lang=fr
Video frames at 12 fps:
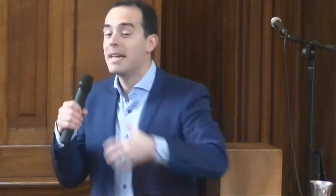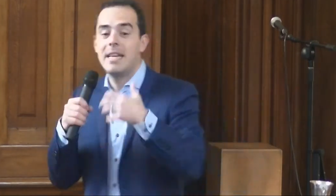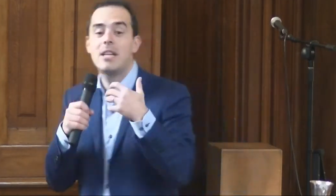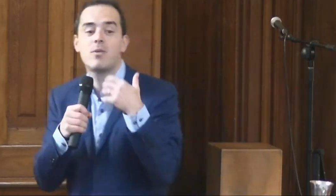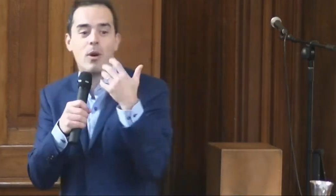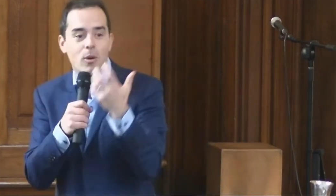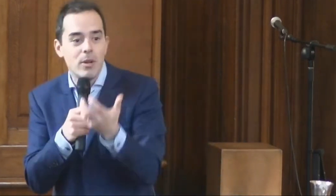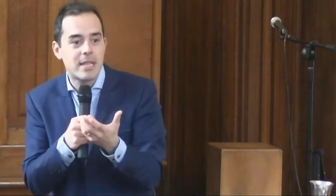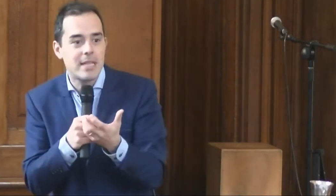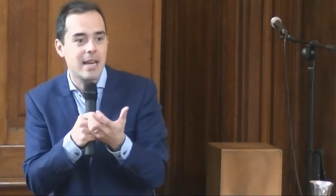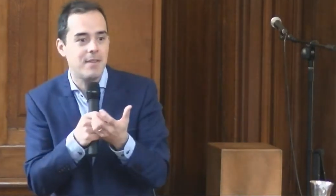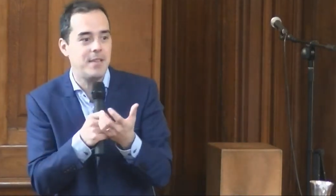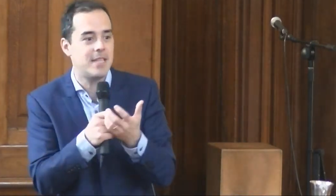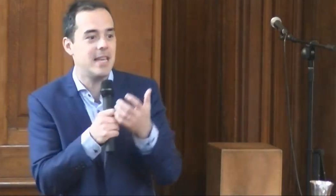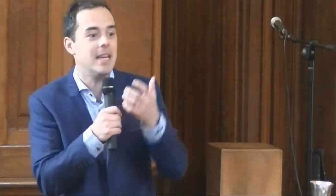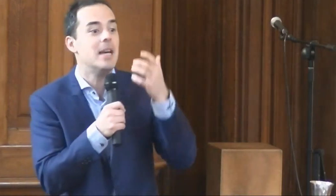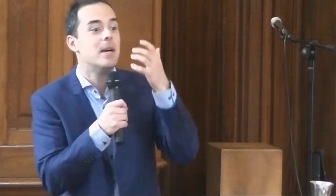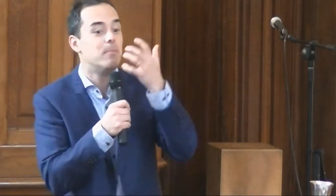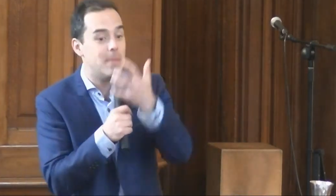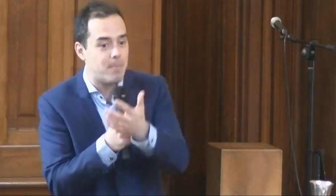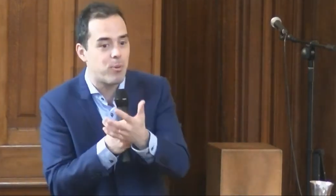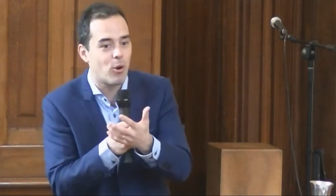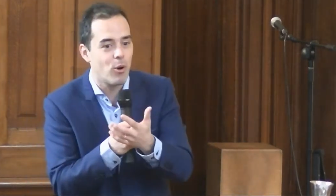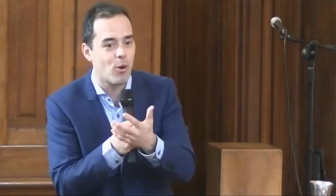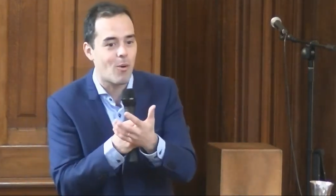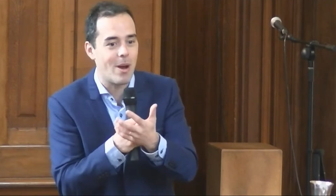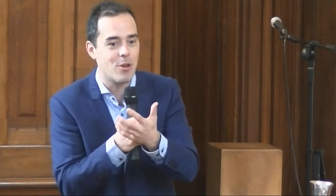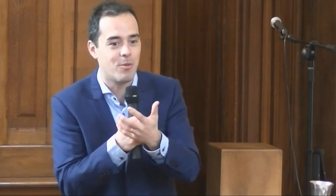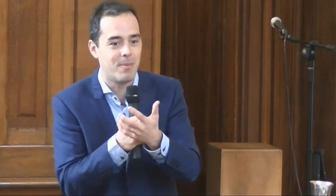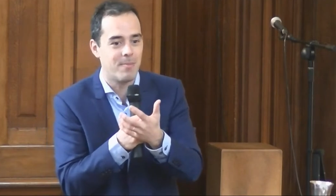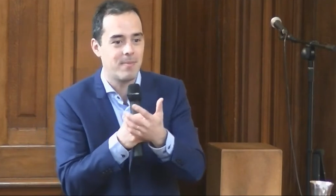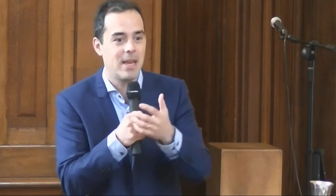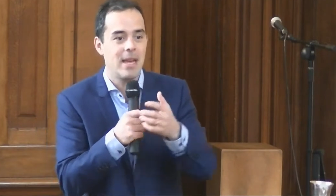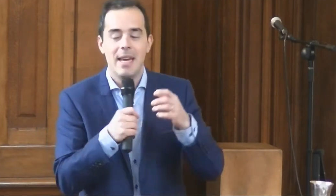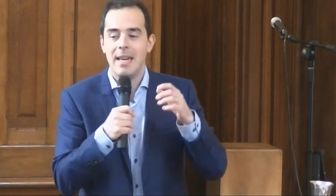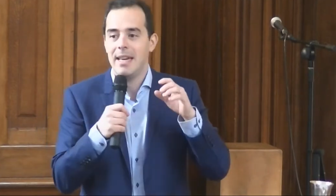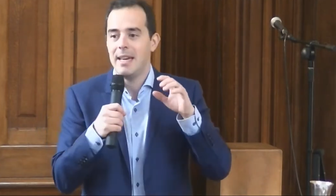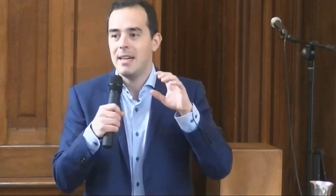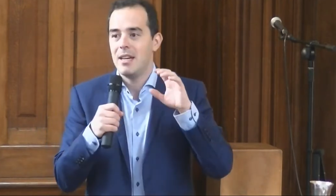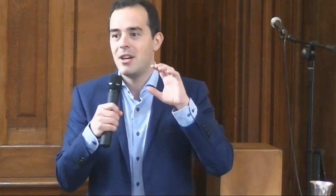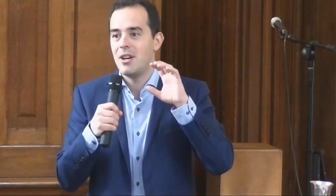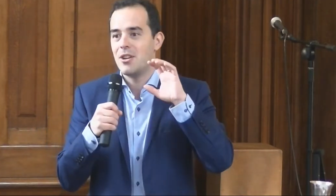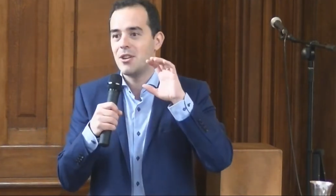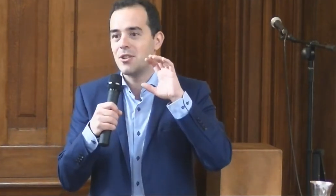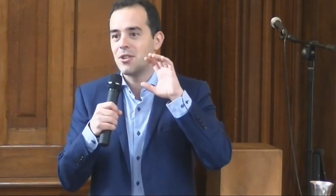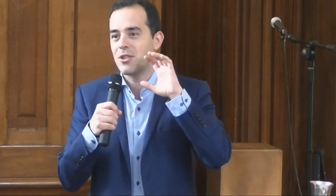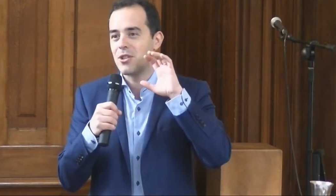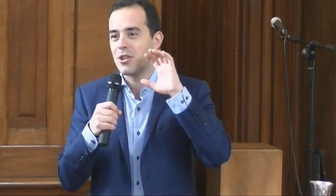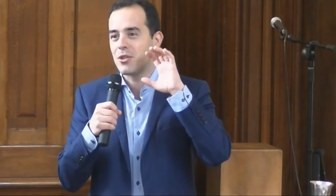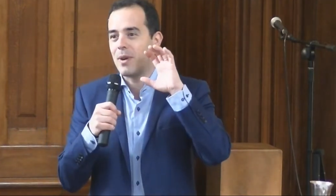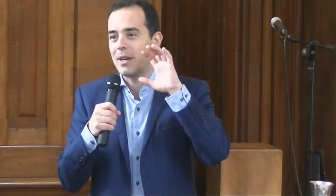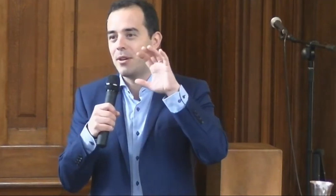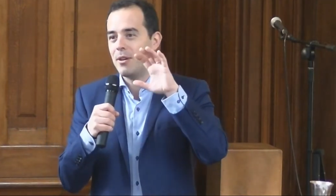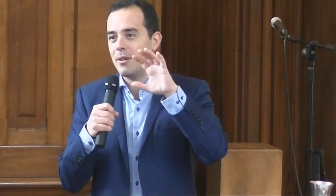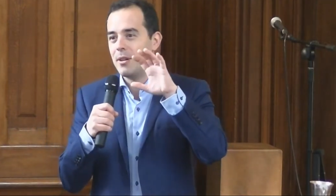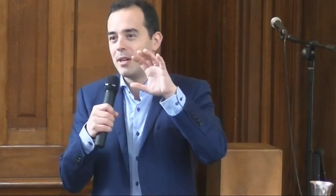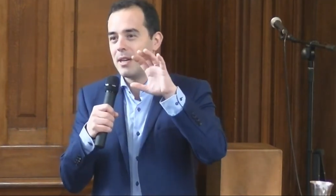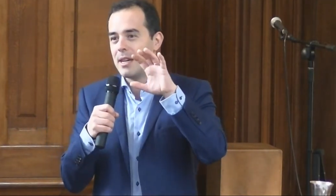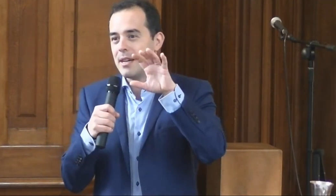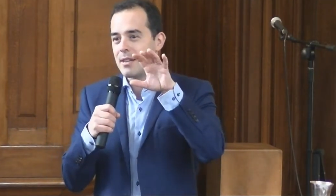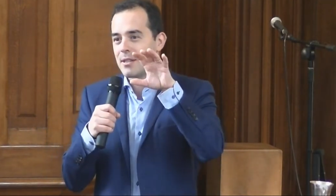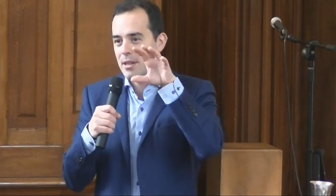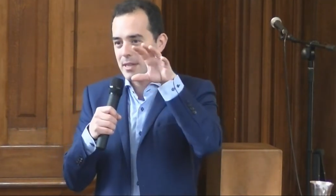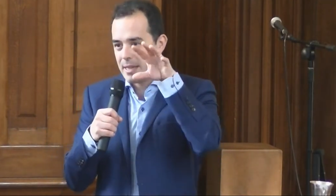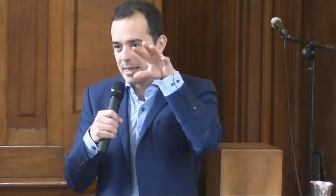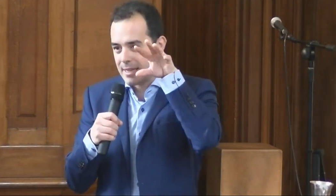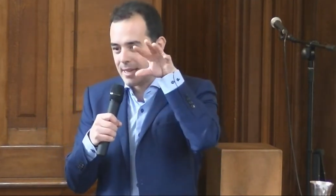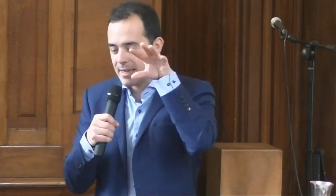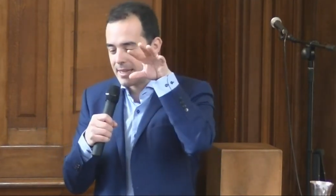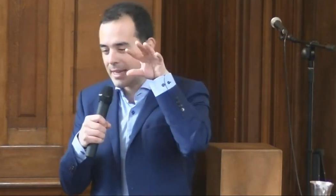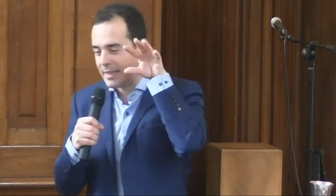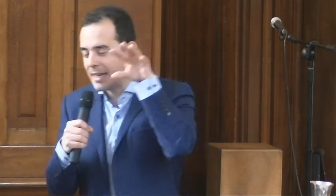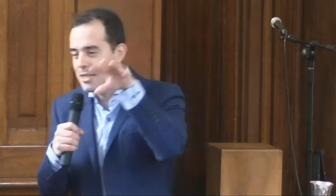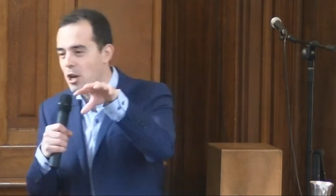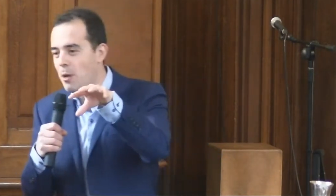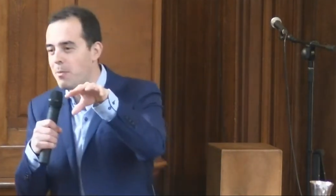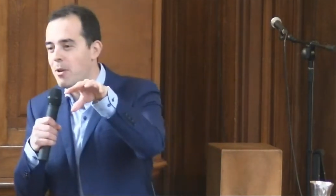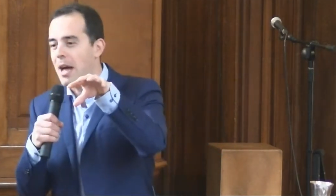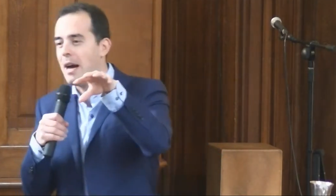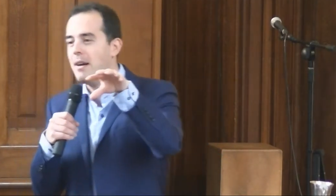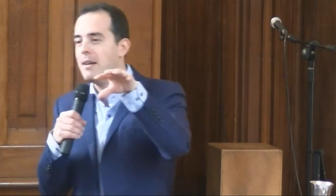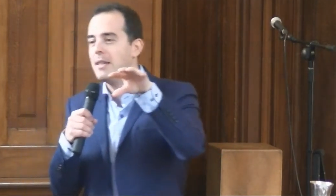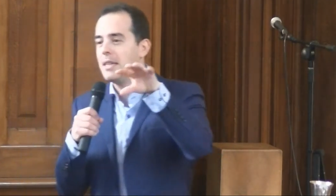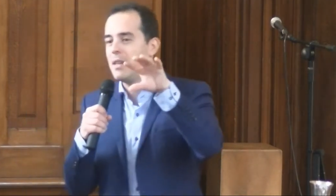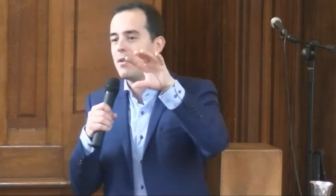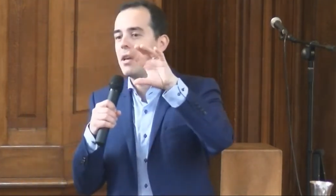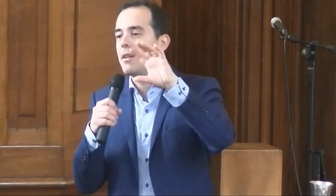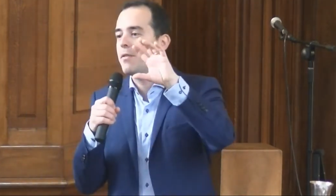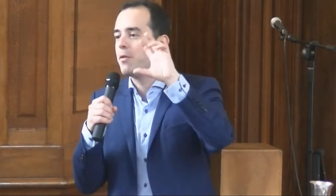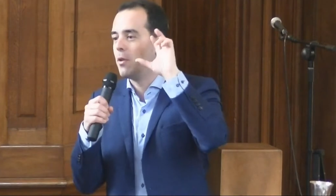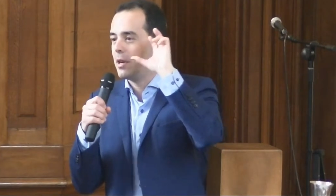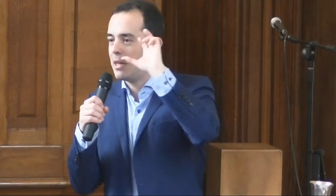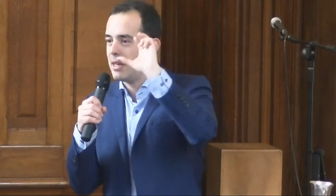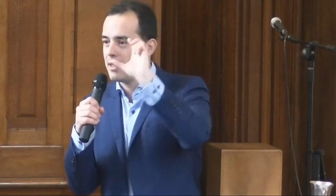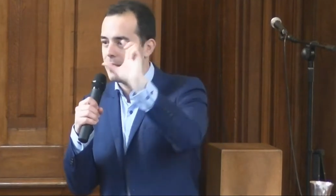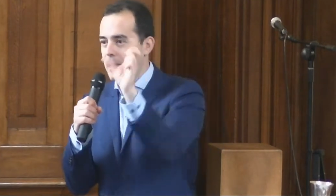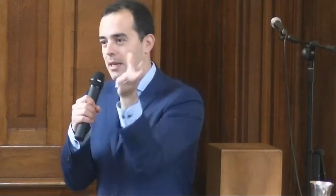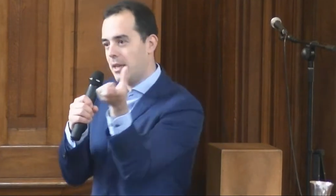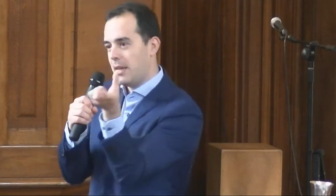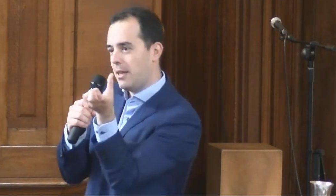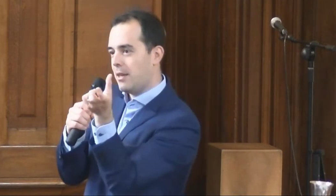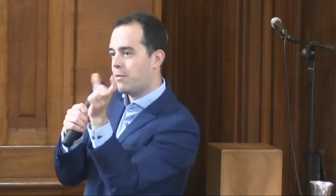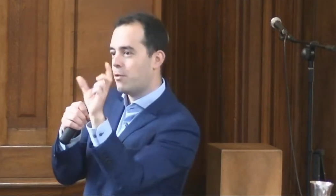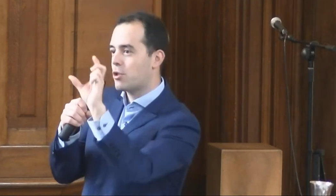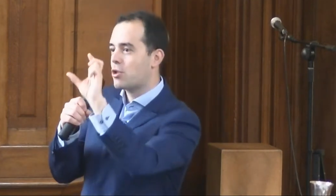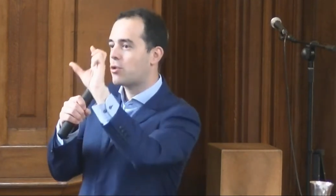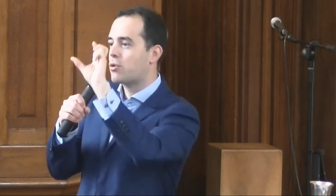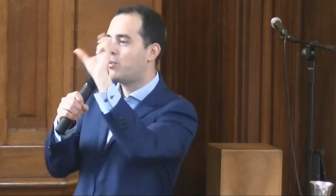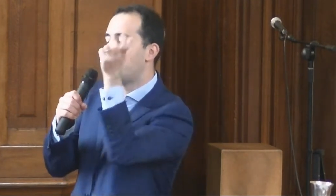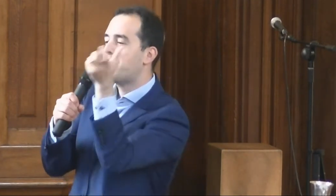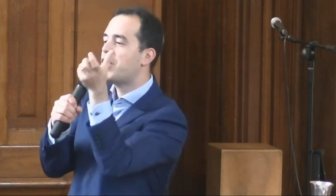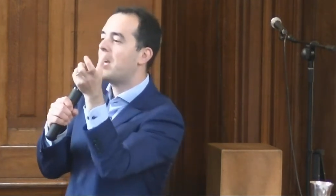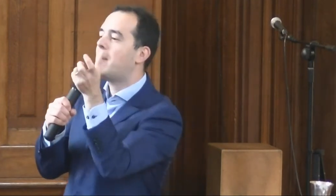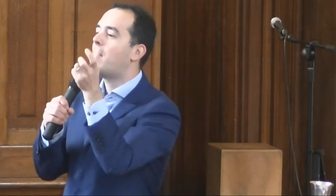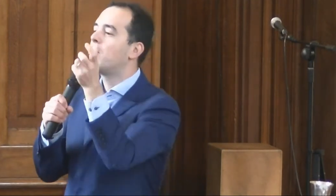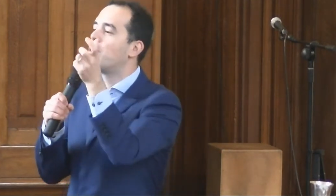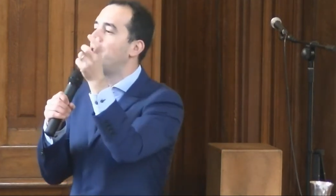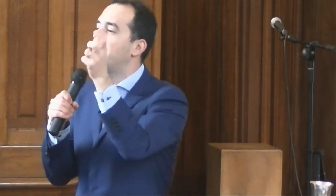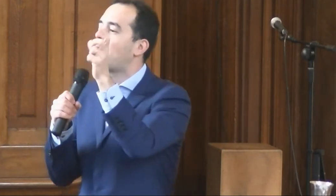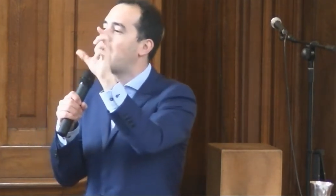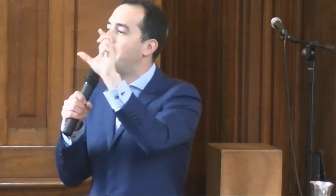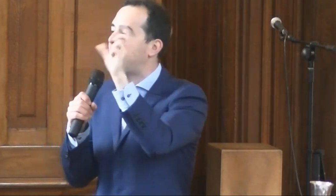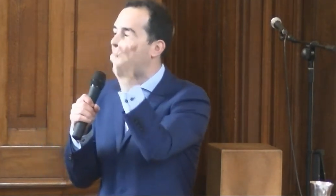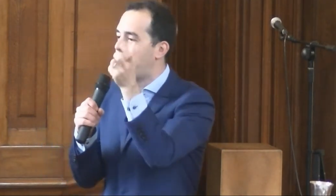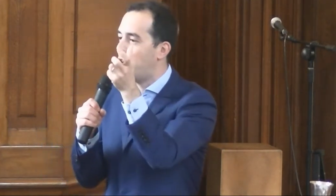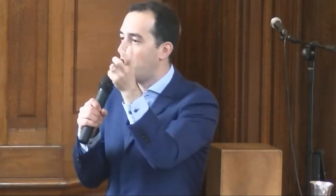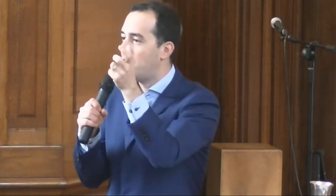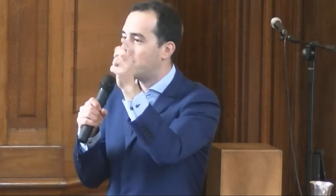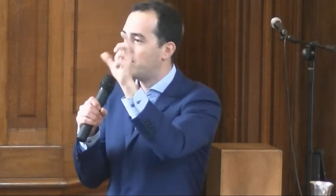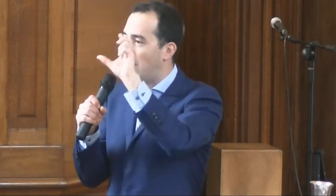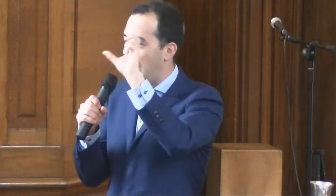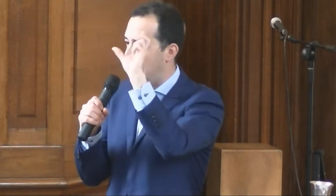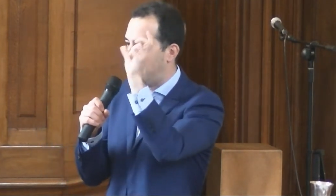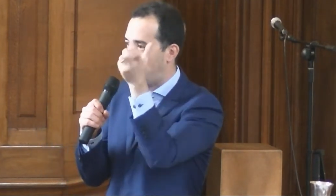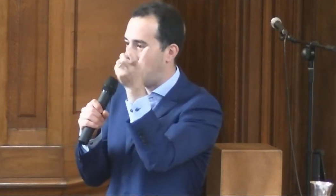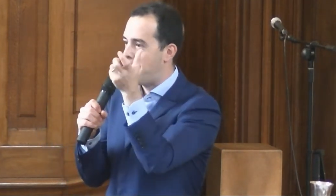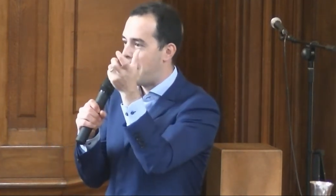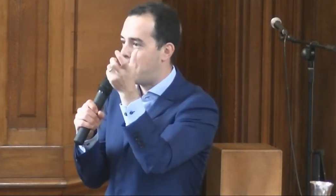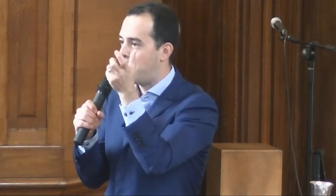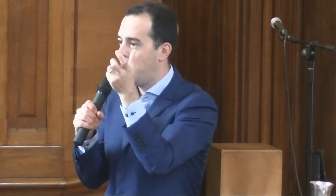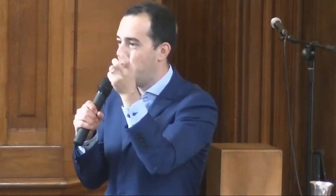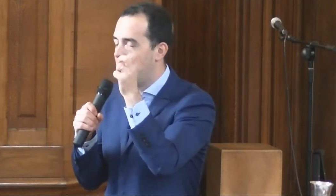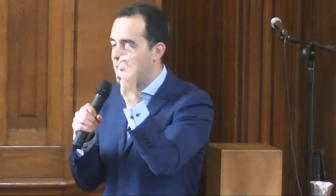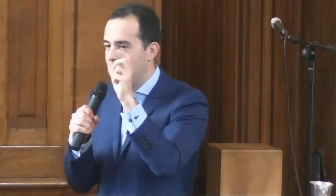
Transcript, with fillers: qu'ils soient aussi avisés, mais pour le royaume. Euh, je, crois que cet exemple-là, il, faut, il faut switcher à un moment donné dans la métaphore, dans la, dans la parabole,